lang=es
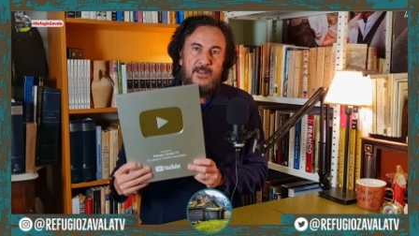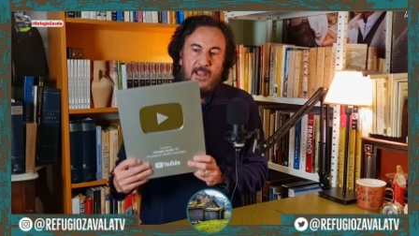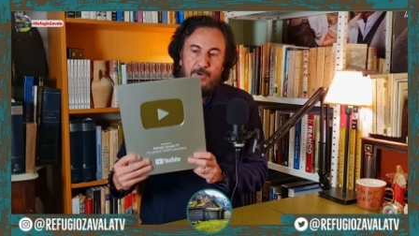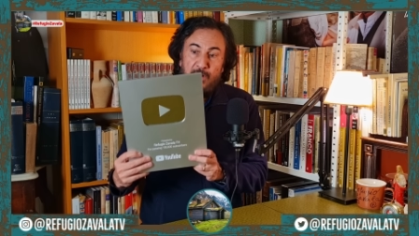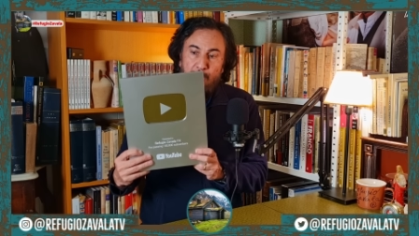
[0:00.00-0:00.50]

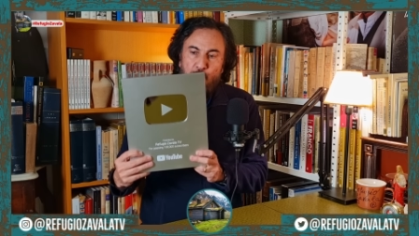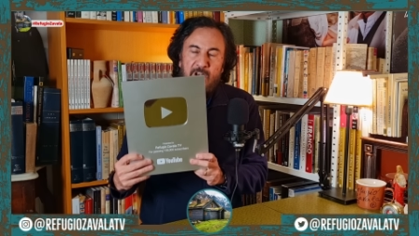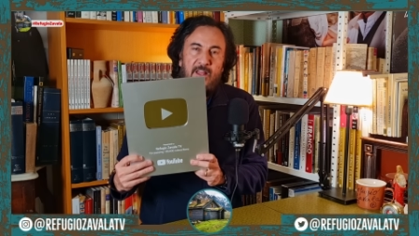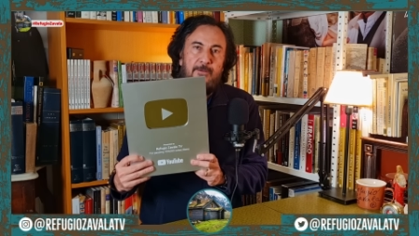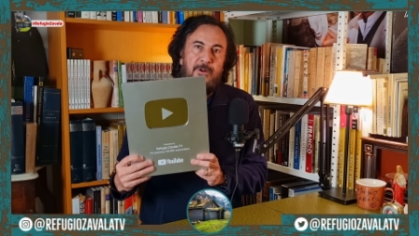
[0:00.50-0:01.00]

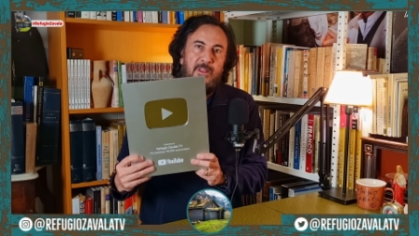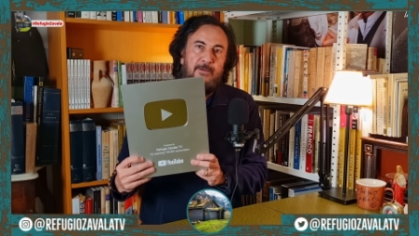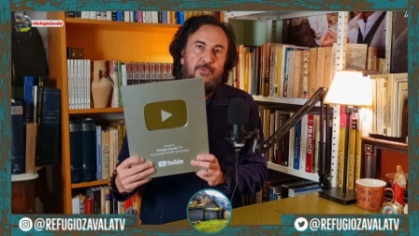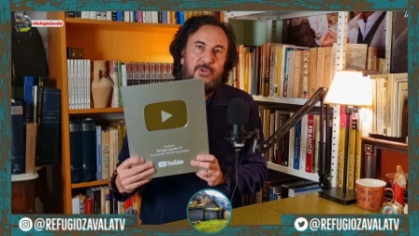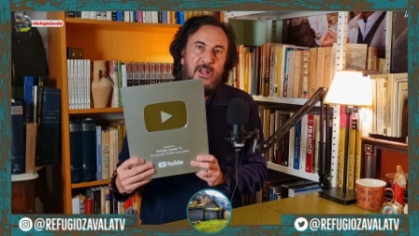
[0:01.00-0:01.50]
Enhorabuena de
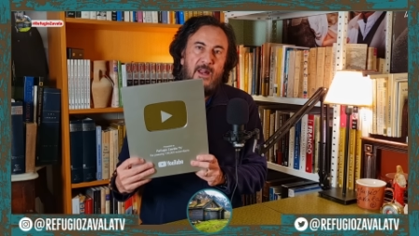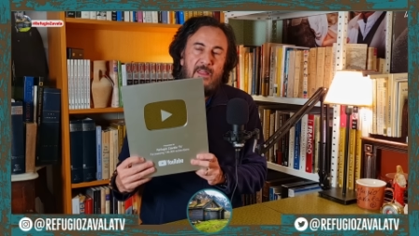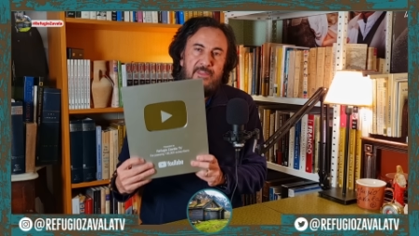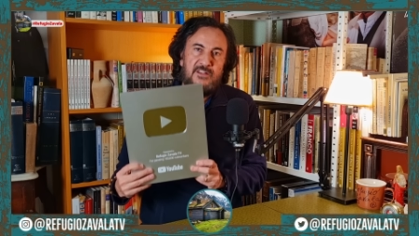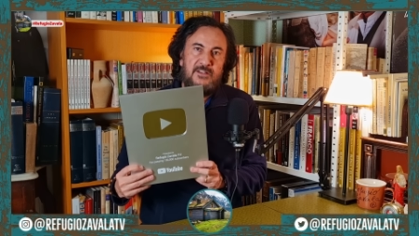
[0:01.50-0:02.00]
verdad, porque
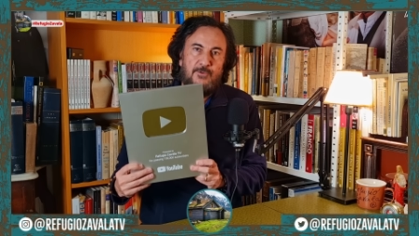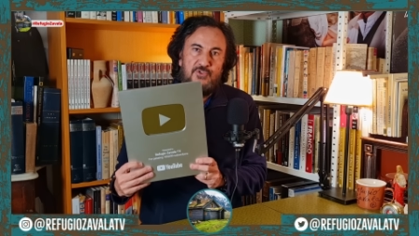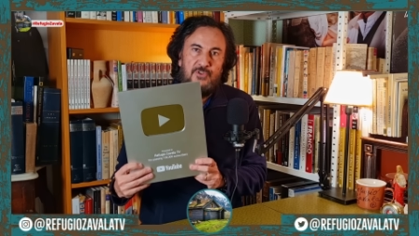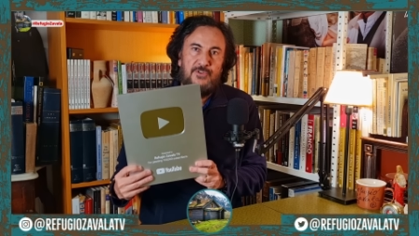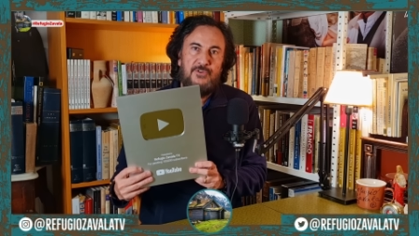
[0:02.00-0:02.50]
gracias a
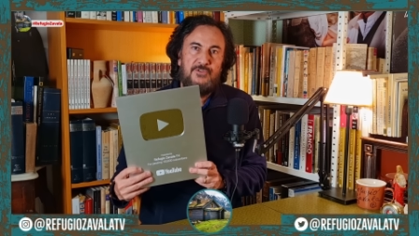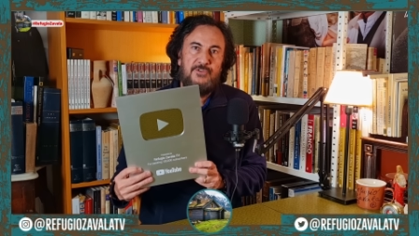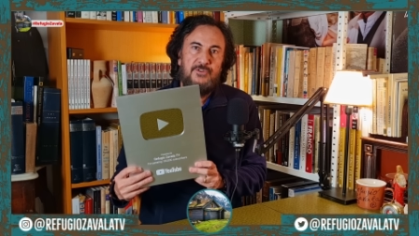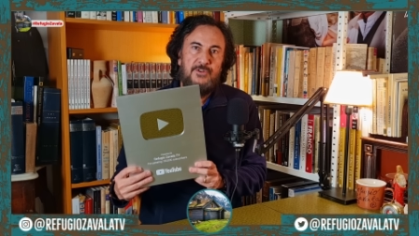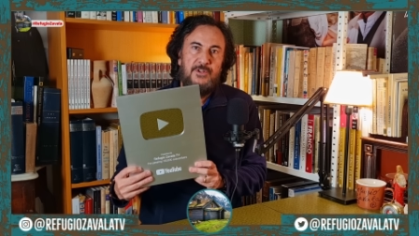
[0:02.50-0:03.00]

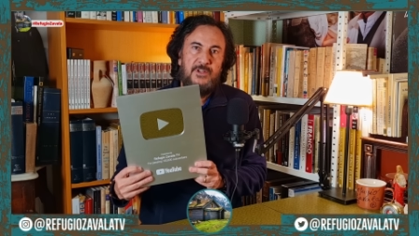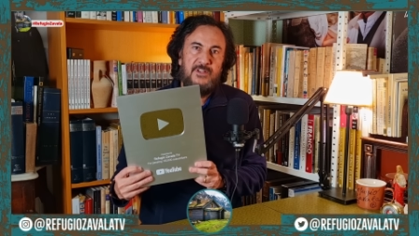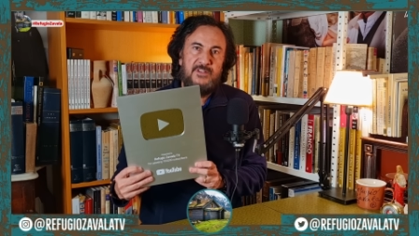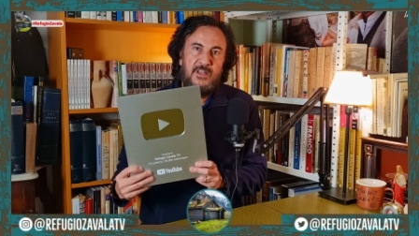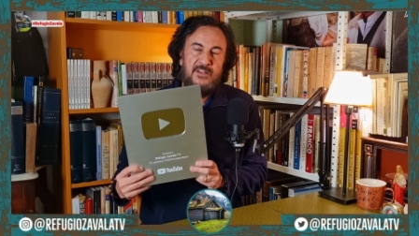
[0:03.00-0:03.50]
vosotros, que
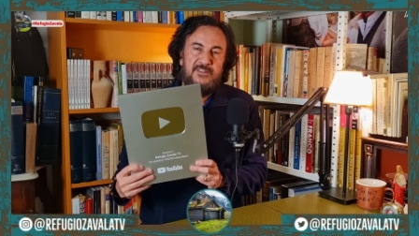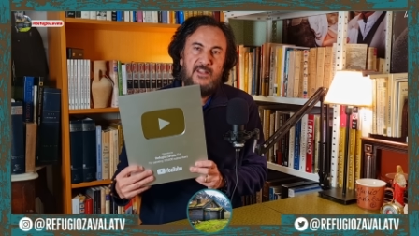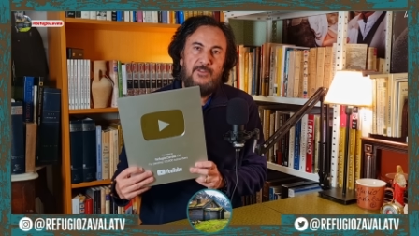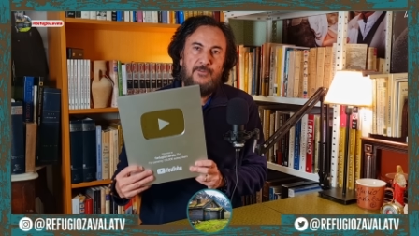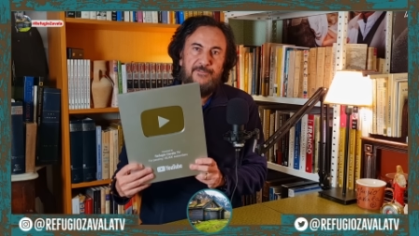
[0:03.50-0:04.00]
seguís
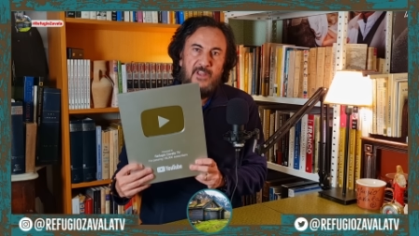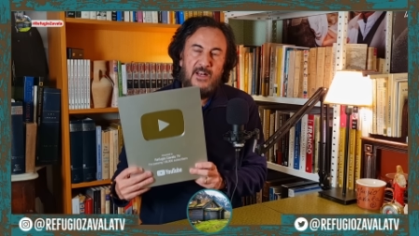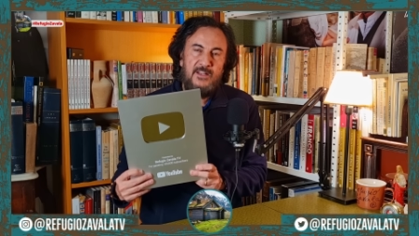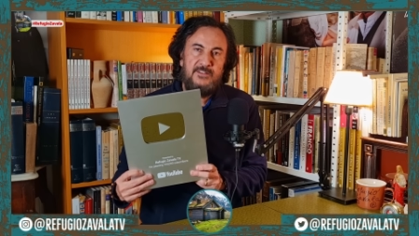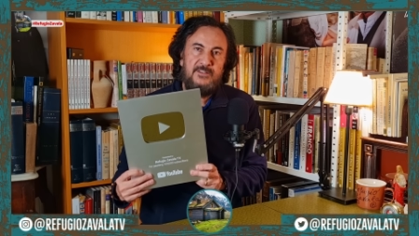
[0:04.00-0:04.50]
siendo
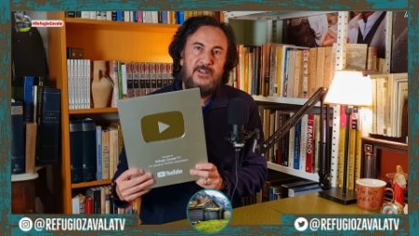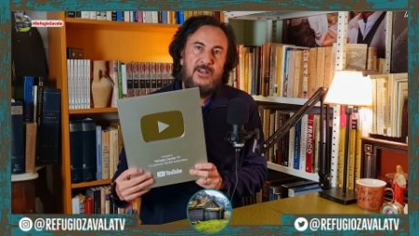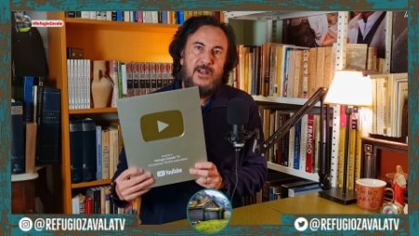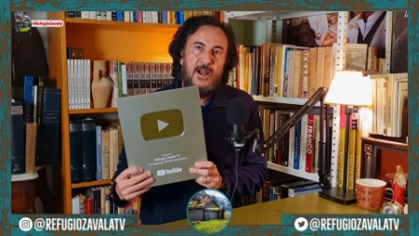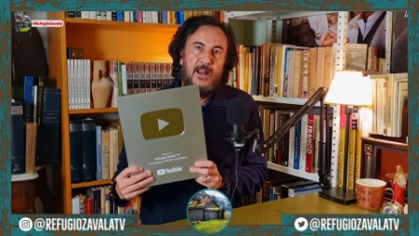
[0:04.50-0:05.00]
fieles
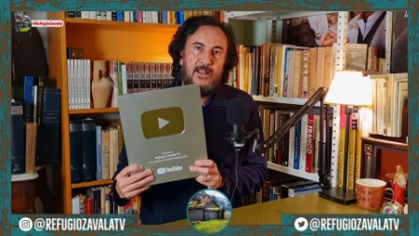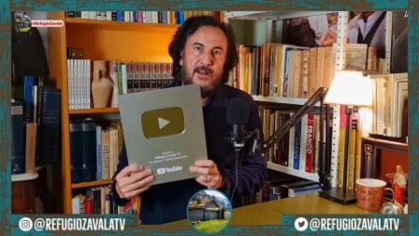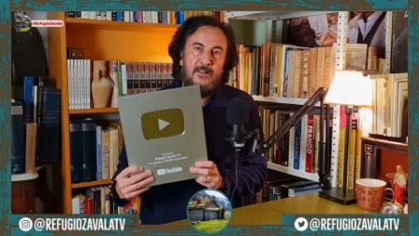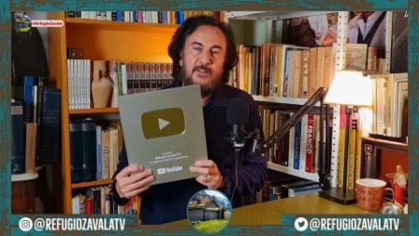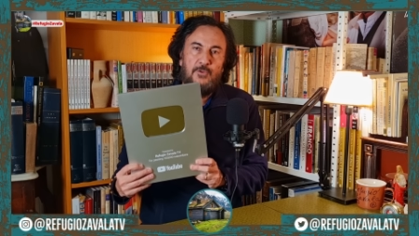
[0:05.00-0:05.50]
al
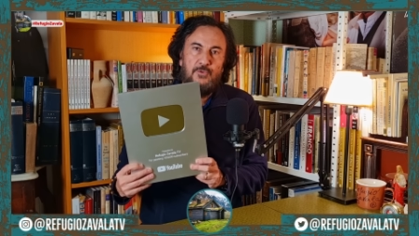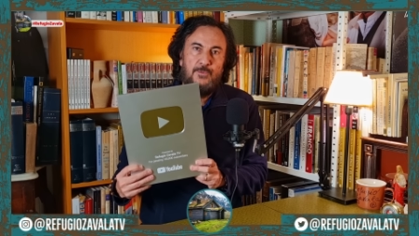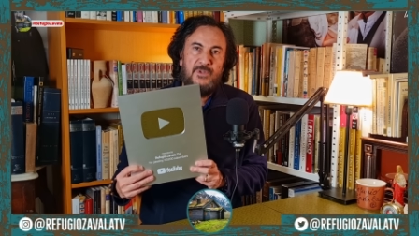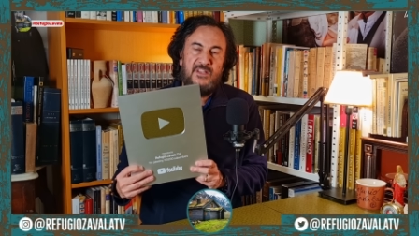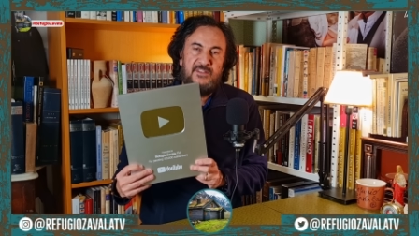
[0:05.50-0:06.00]
canal de
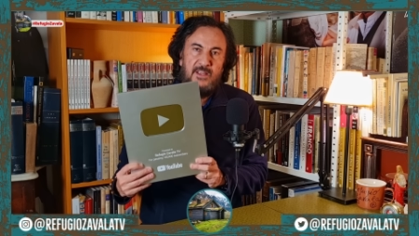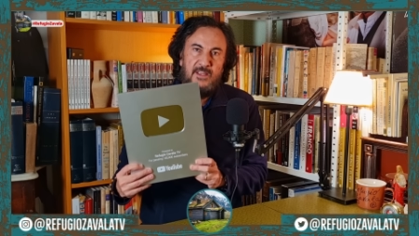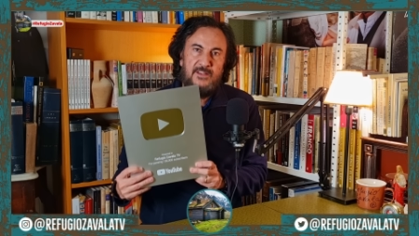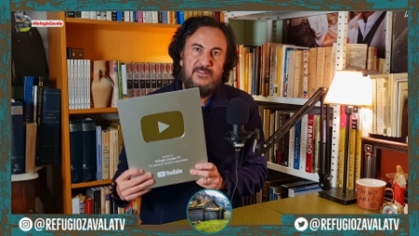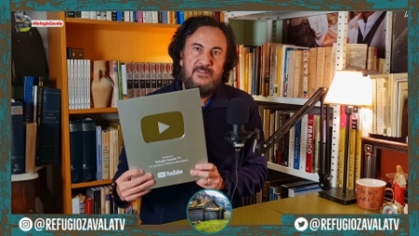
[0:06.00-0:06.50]
YouTube, que
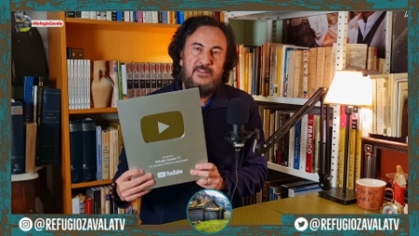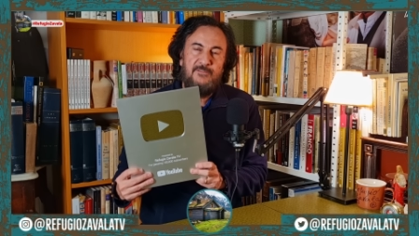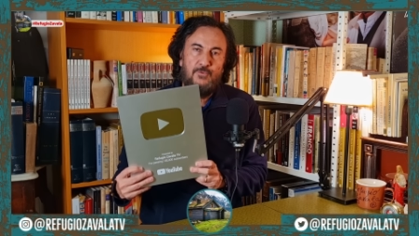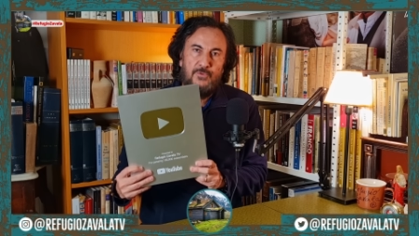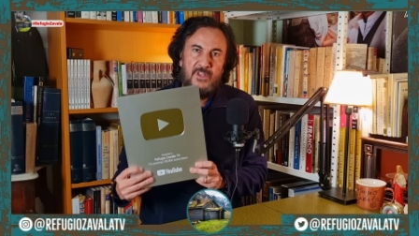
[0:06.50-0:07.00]
seguís
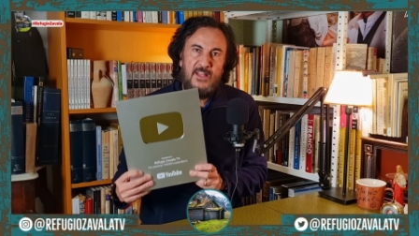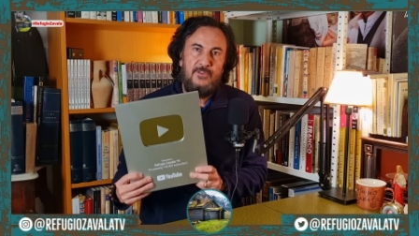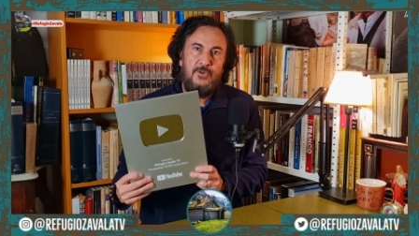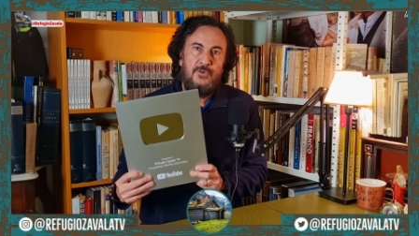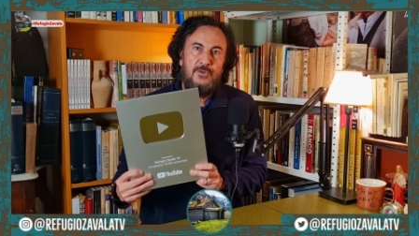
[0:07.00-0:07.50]

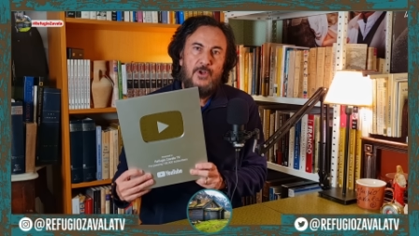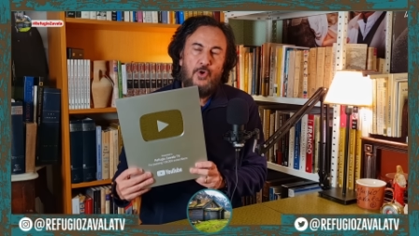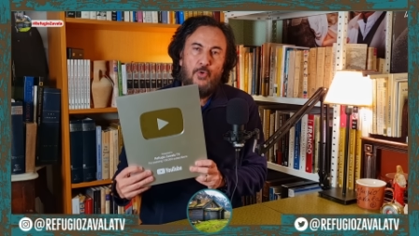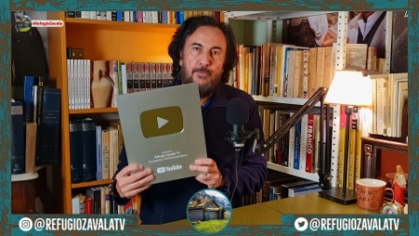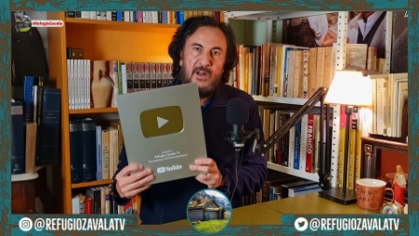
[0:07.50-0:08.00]
difundiéndolo,
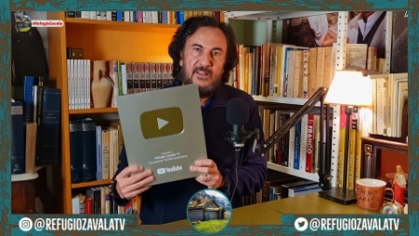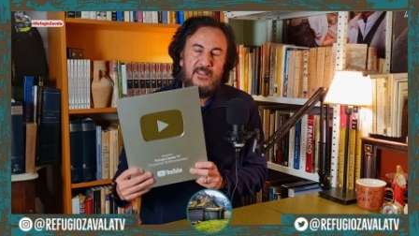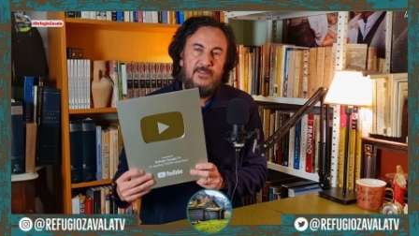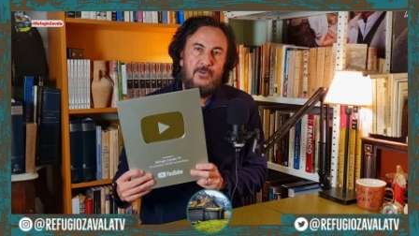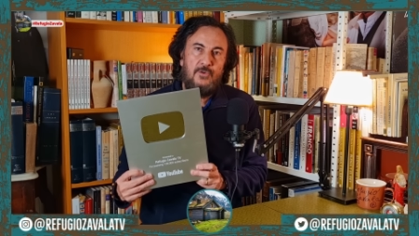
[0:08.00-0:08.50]

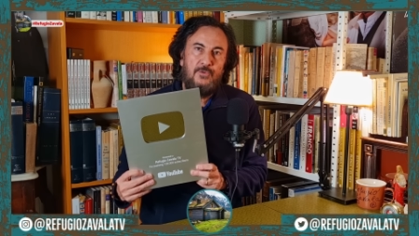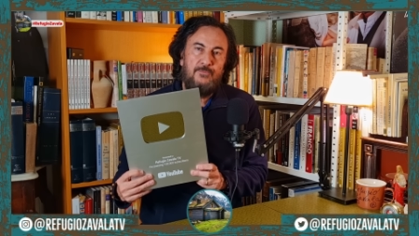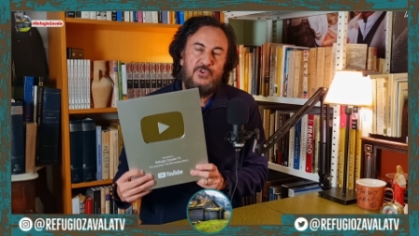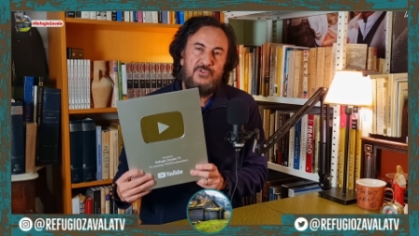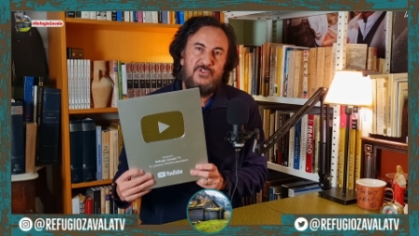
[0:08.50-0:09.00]
compartiéndolo con
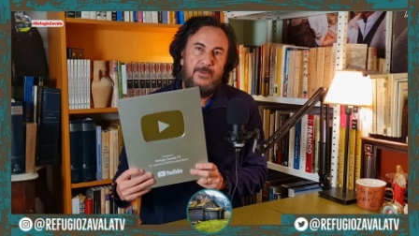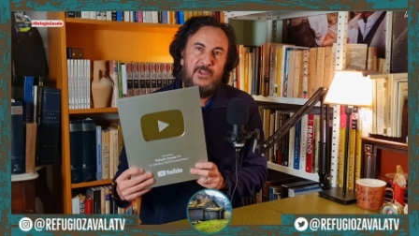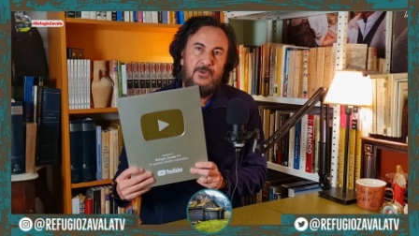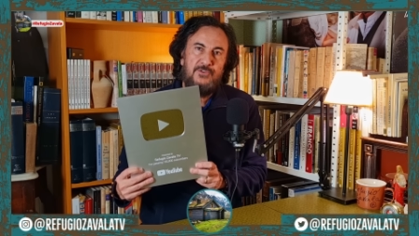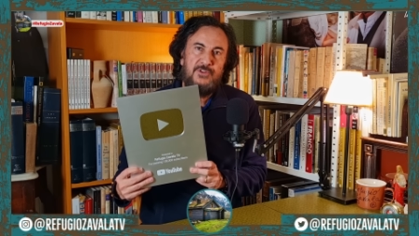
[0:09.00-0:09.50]
vuestros
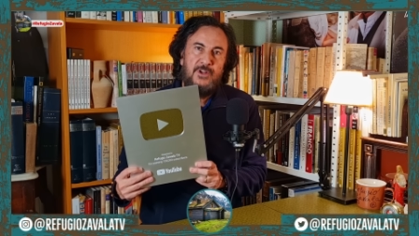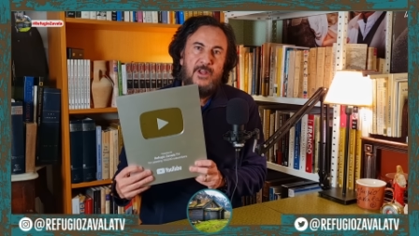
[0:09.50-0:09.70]
amigos.